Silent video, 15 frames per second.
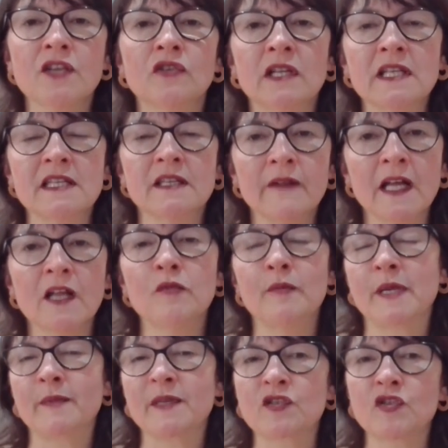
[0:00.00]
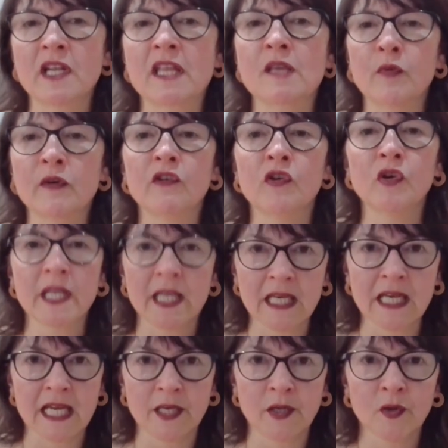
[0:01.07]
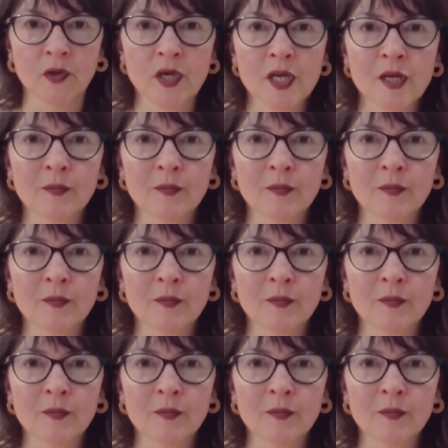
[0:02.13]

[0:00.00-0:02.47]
escaños reservados para personas de pueblos originarios,